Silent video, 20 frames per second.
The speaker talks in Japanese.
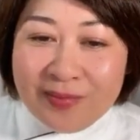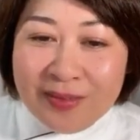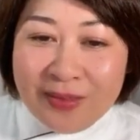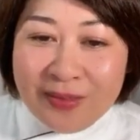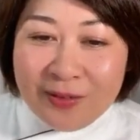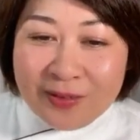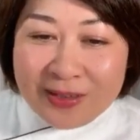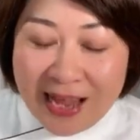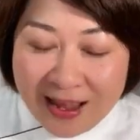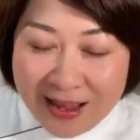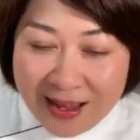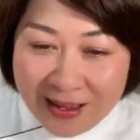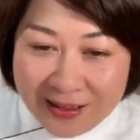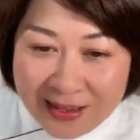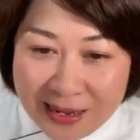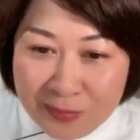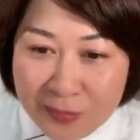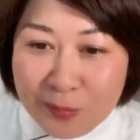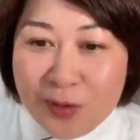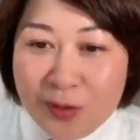の中
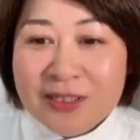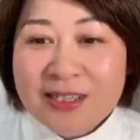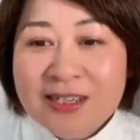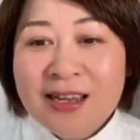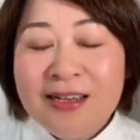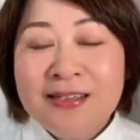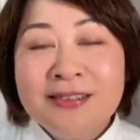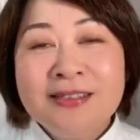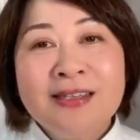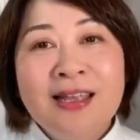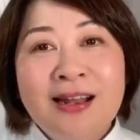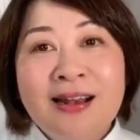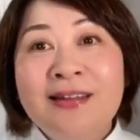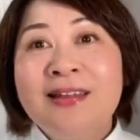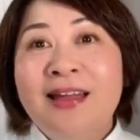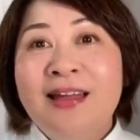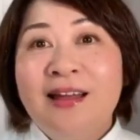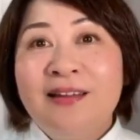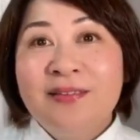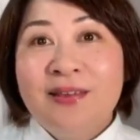でももしかしたら
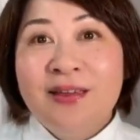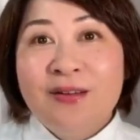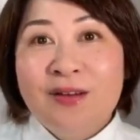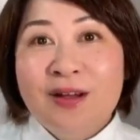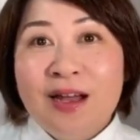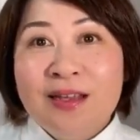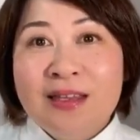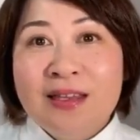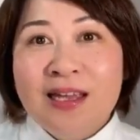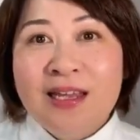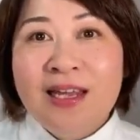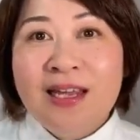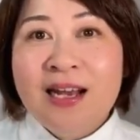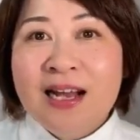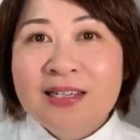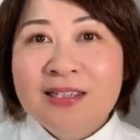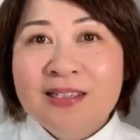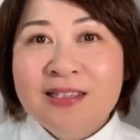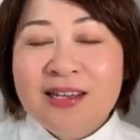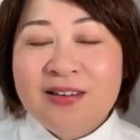悩んでる方い
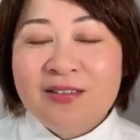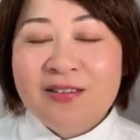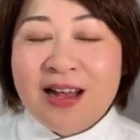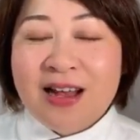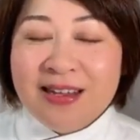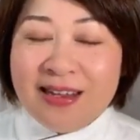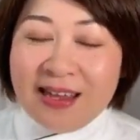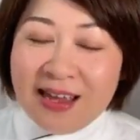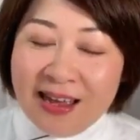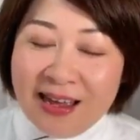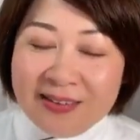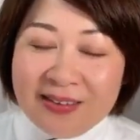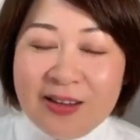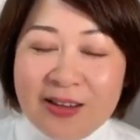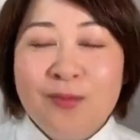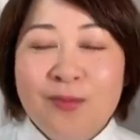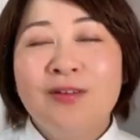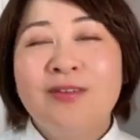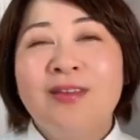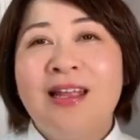らっしゃるかなって
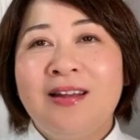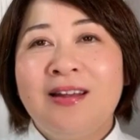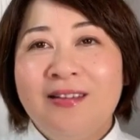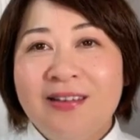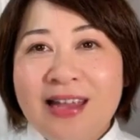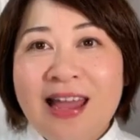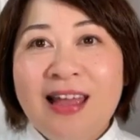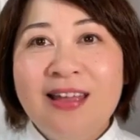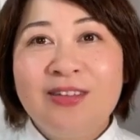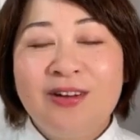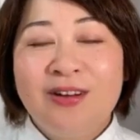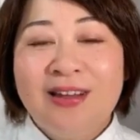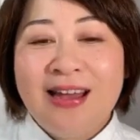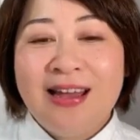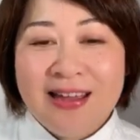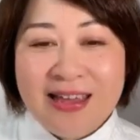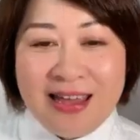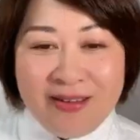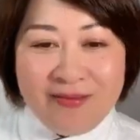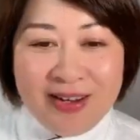思ったので取り
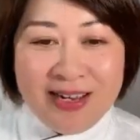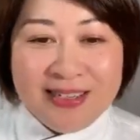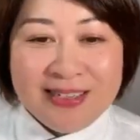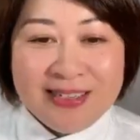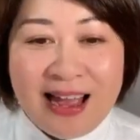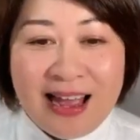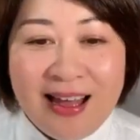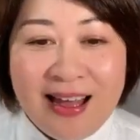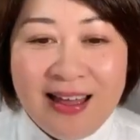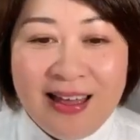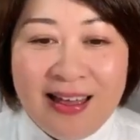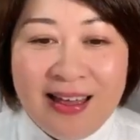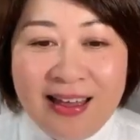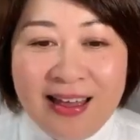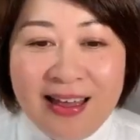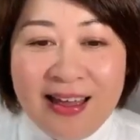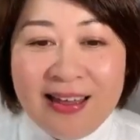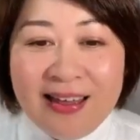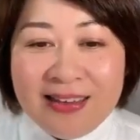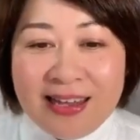上げました。
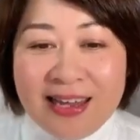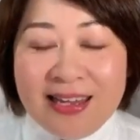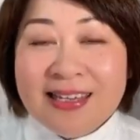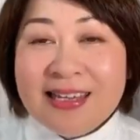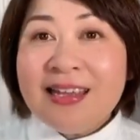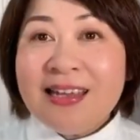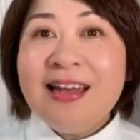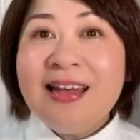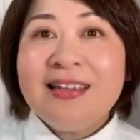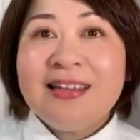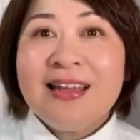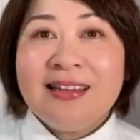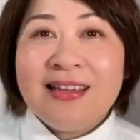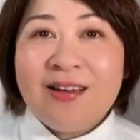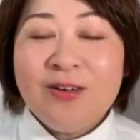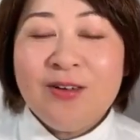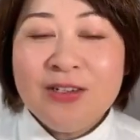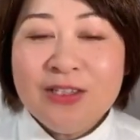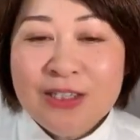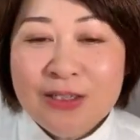でいただいたね
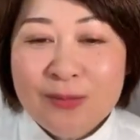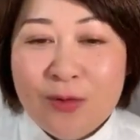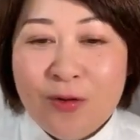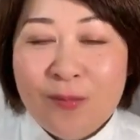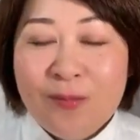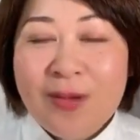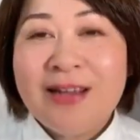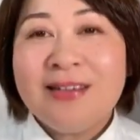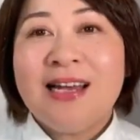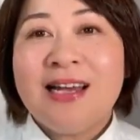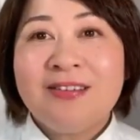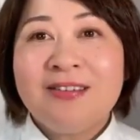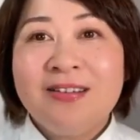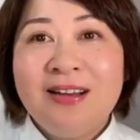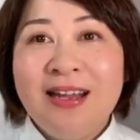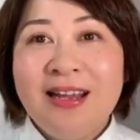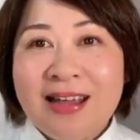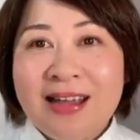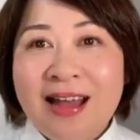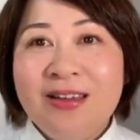ご質問、まあ、ざっく
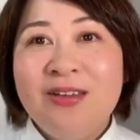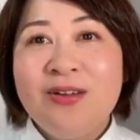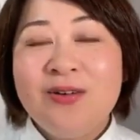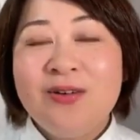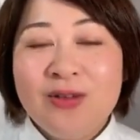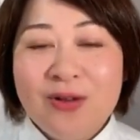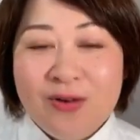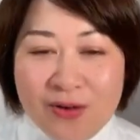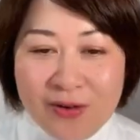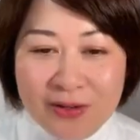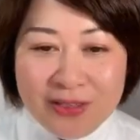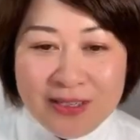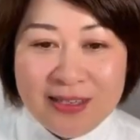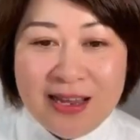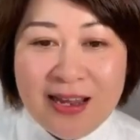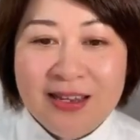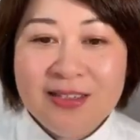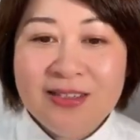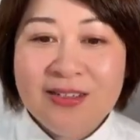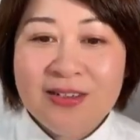り内容の方をお
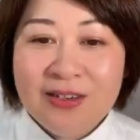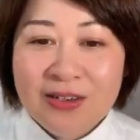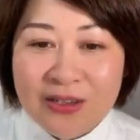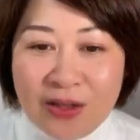伝えする